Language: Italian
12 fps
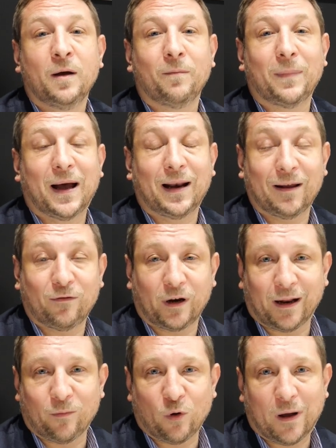ma
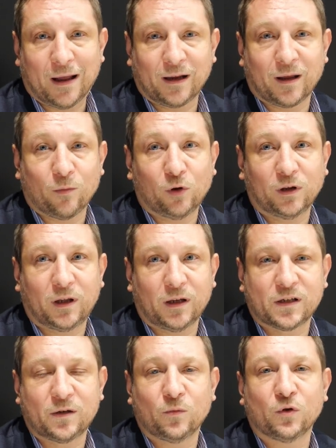lavoreremo anche
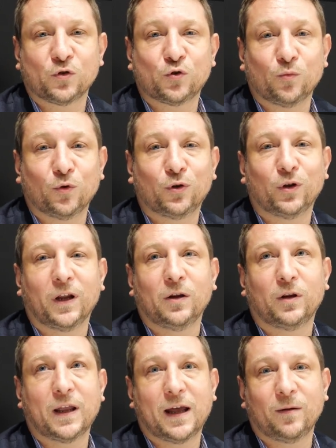moltissimo su motori
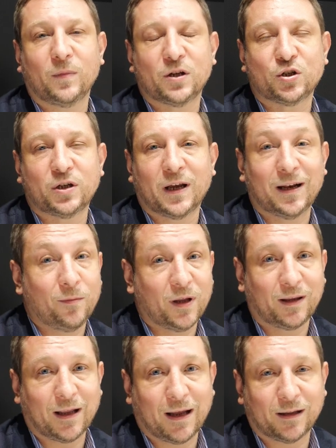endotermici
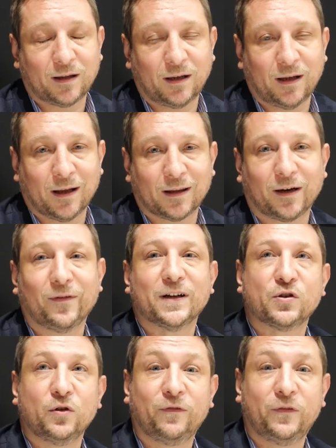alimentati
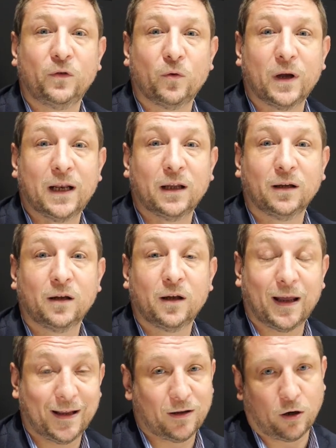attraverso i fuel
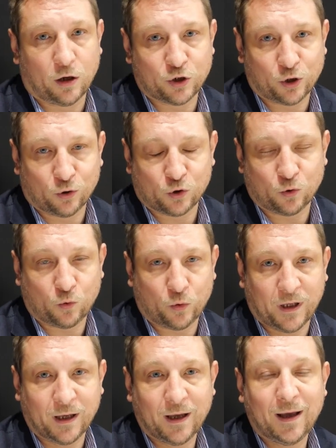e idrogeno, su
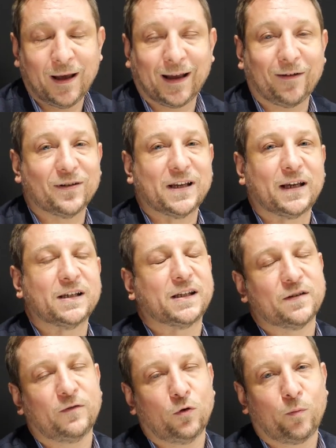cui Kawasaki sta
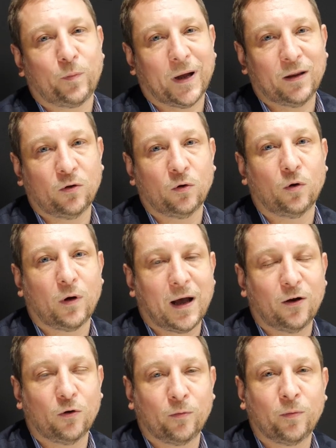sviluppando un
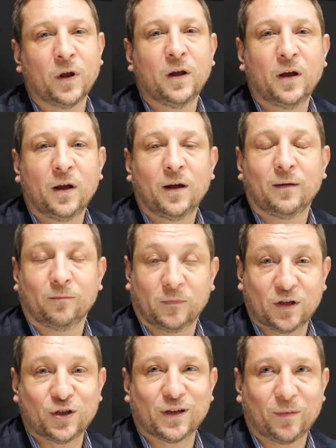know-how
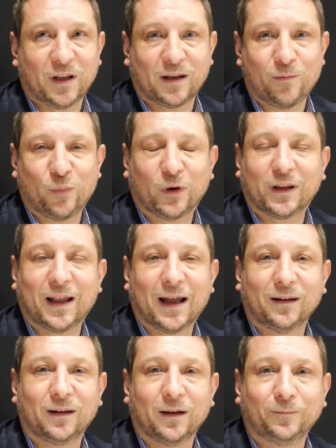decisamente
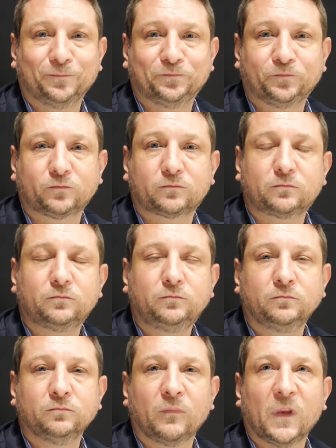importante.
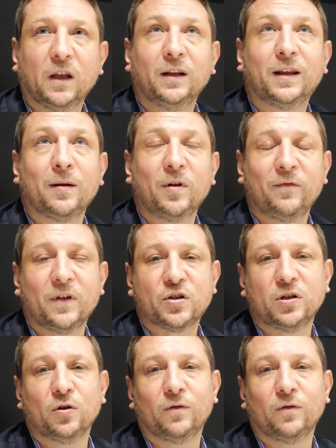In termini invece di